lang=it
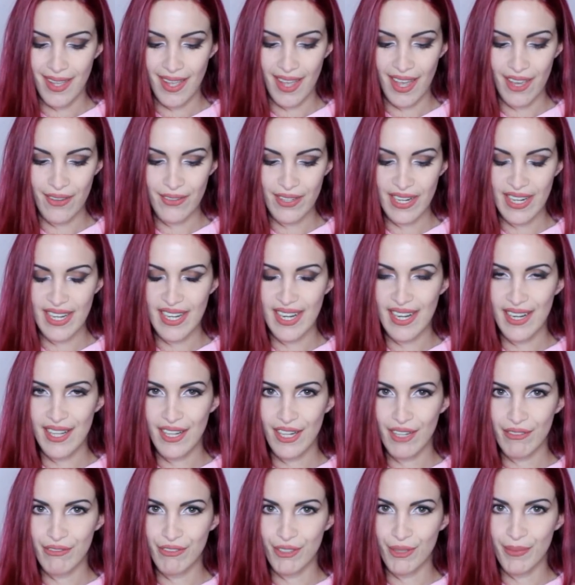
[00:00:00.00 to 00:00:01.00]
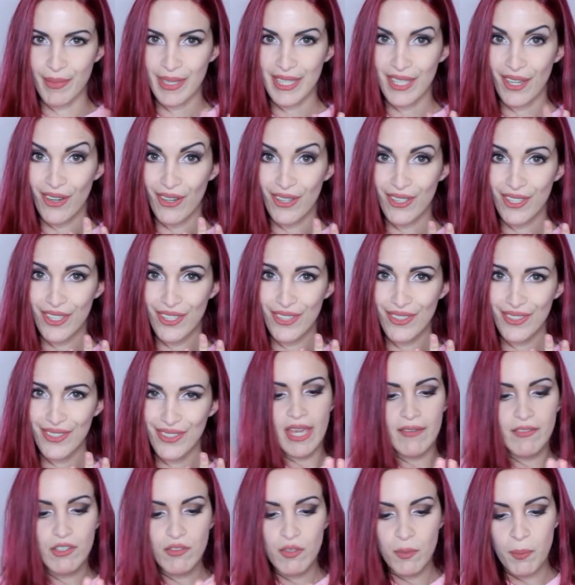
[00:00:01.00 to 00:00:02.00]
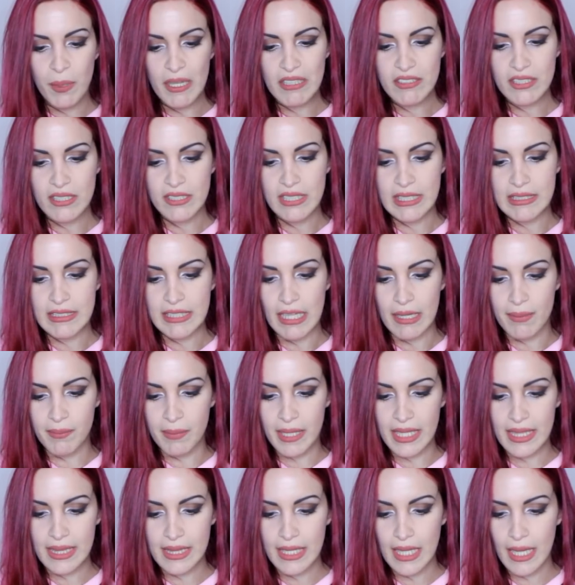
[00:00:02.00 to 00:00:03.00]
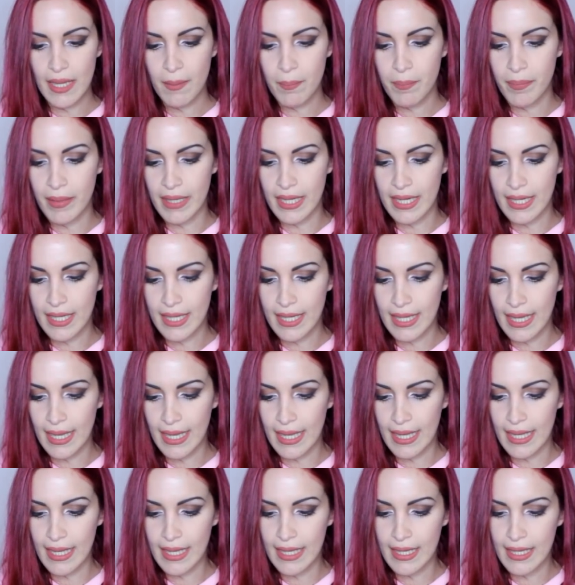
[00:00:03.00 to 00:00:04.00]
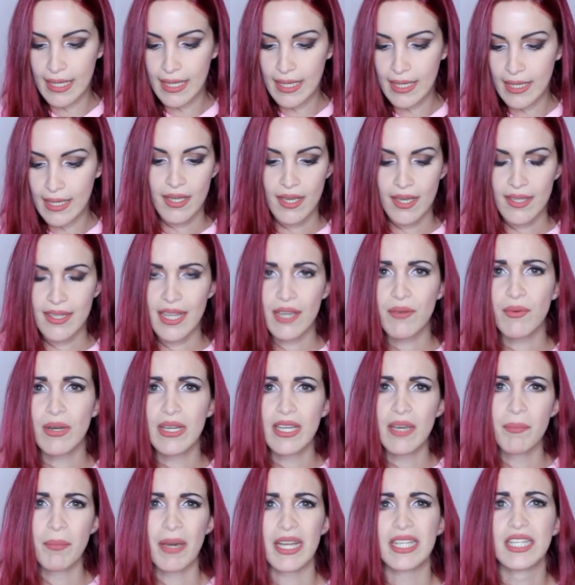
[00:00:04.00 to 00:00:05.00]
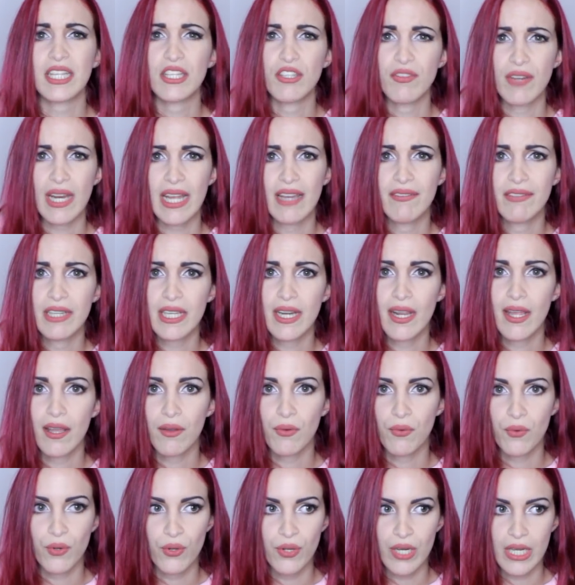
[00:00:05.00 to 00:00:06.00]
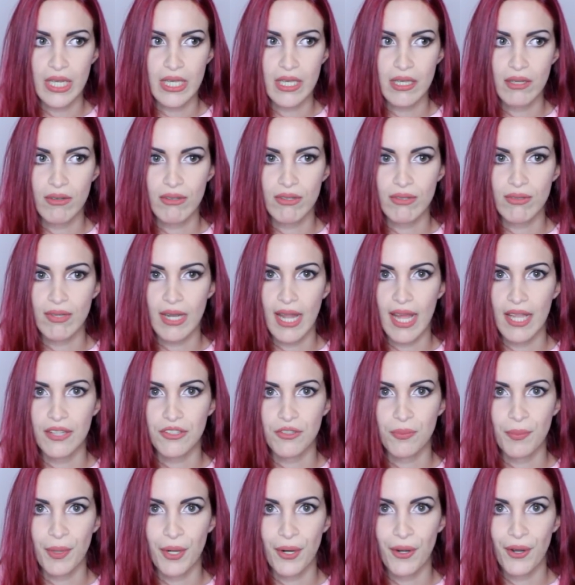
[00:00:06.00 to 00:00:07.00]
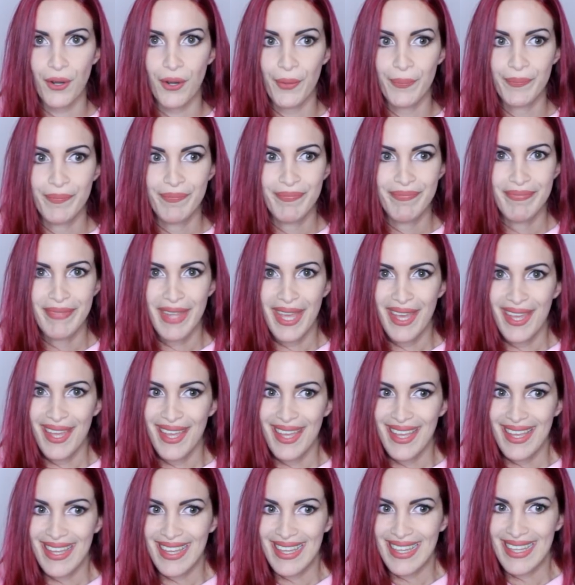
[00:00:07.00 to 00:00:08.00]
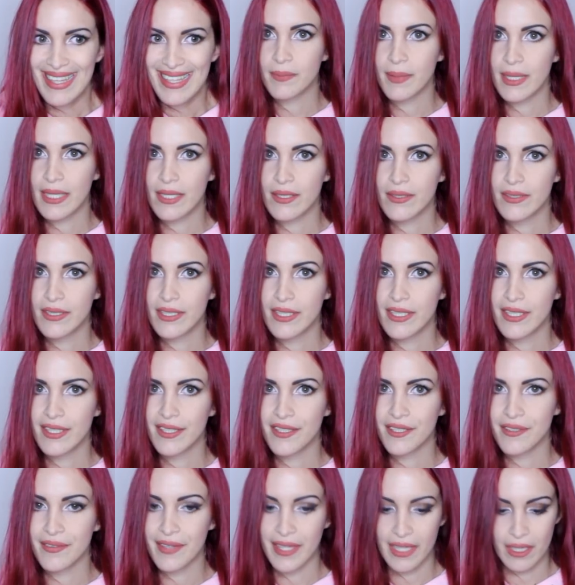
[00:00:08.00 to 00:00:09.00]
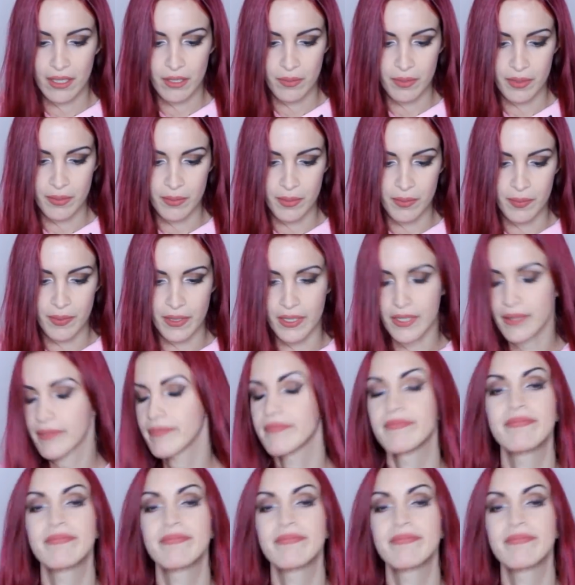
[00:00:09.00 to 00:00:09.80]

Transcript: È un anellino a forma di occhio che avevo preso essenzialmente perché da qualche parte dovrei avere un orecchino intonato, però spero di ritrovarlo prima o poi.